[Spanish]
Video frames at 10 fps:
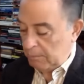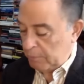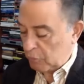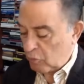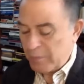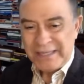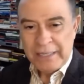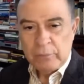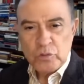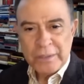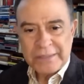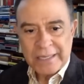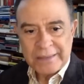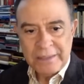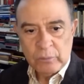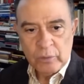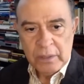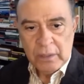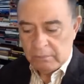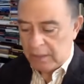Penonomé tiene muchos atractivos,
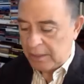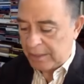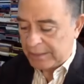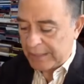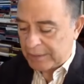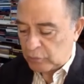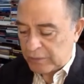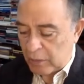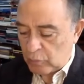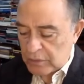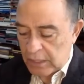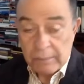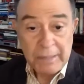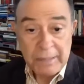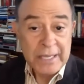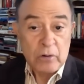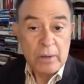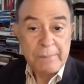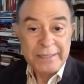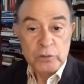¿eh? eh está entre otras cosas el balneario
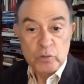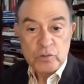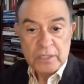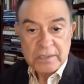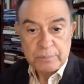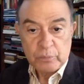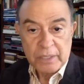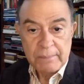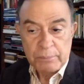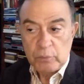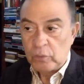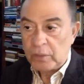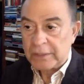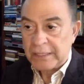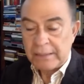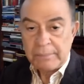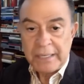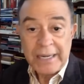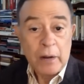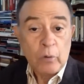Las Mendozas, por ejemplo, está
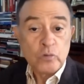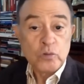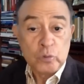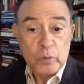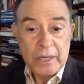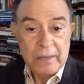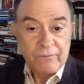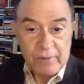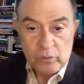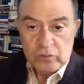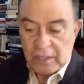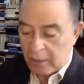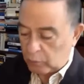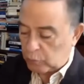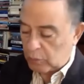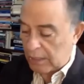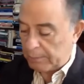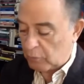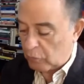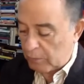también la angostura, famosa la angostura de
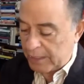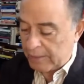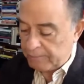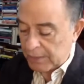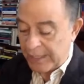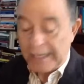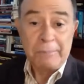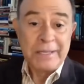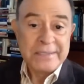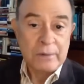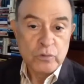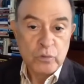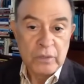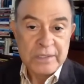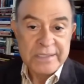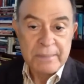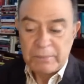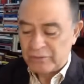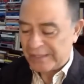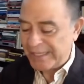Penonomé, la plaza 8 de
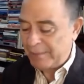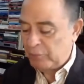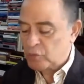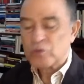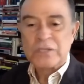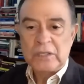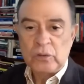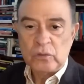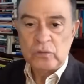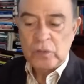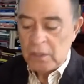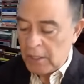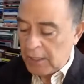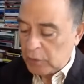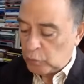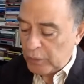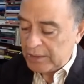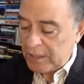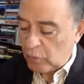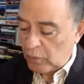diciembre, o sea, tiene muchos sitios
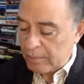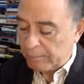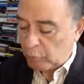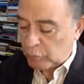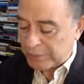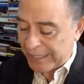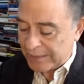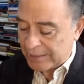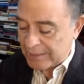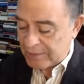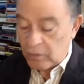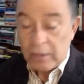turísticos importantes, ¿eh?